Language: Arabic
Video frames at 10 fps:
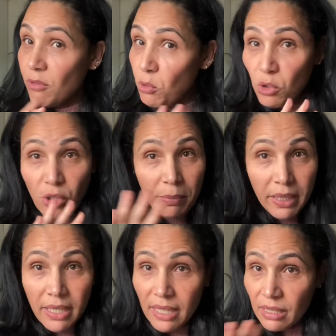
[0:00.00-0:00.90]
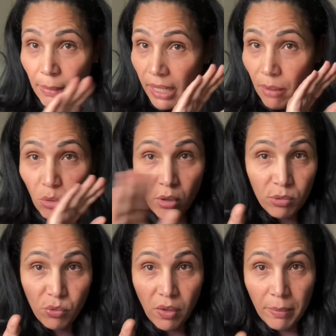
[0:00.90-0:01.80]
والجمعيات ما
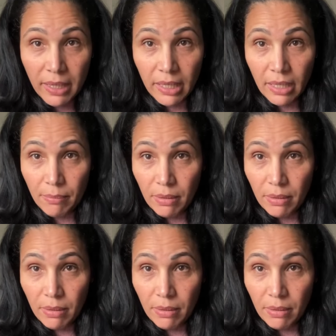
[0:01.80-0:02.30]
رحموهمش في المغرب